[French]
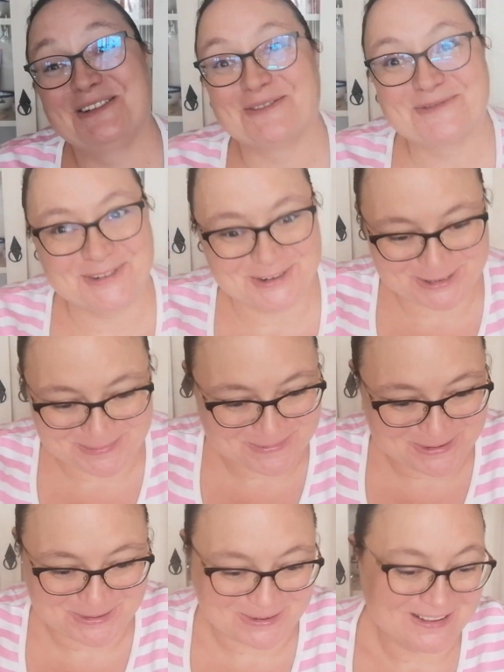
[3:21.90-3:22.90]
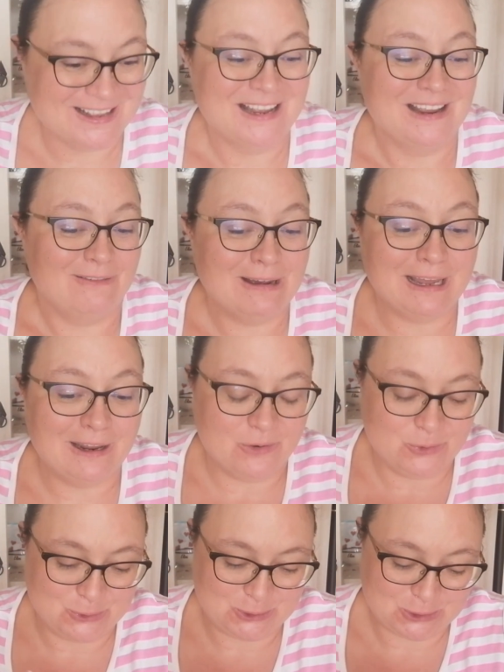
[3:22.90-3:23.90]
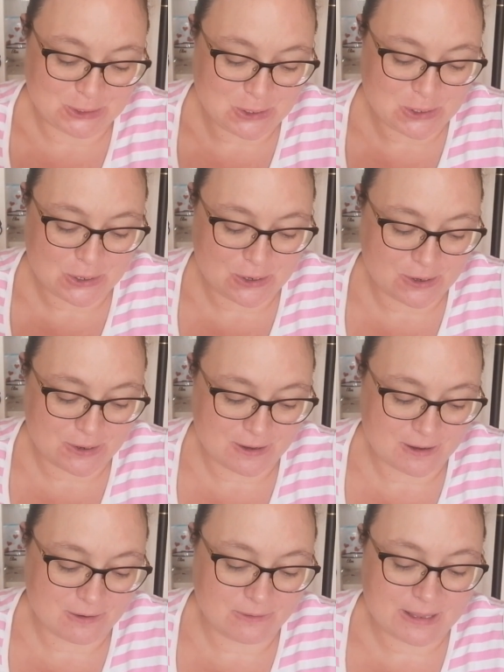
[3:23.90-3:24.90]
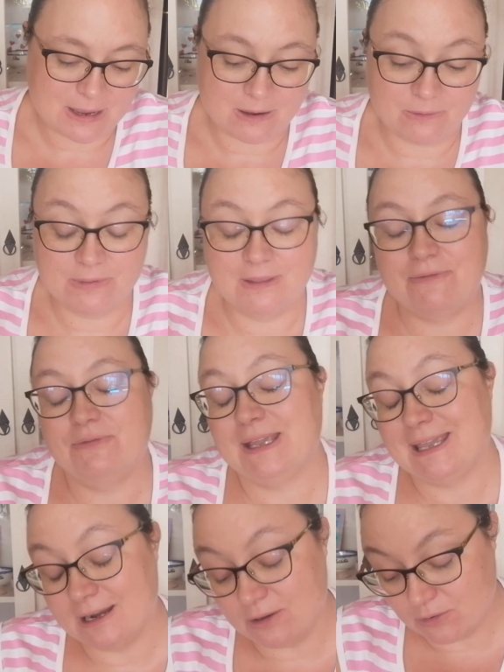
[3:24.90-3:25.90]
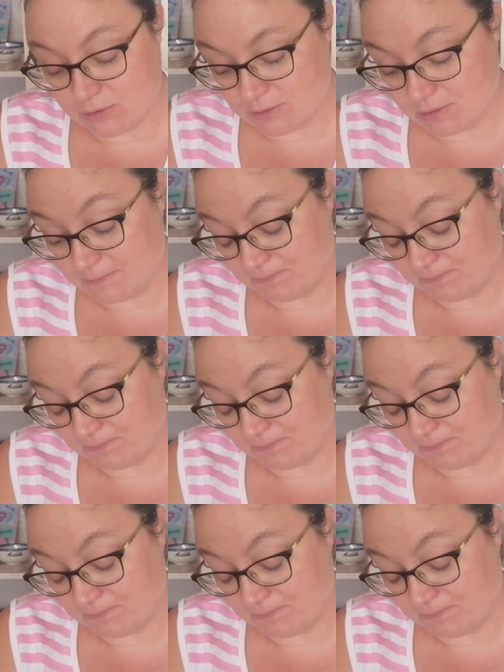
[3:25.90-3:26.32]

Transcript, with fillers: Mais non, franchement, non. Voilà, le seul, euh, on, a, on a fait quelques...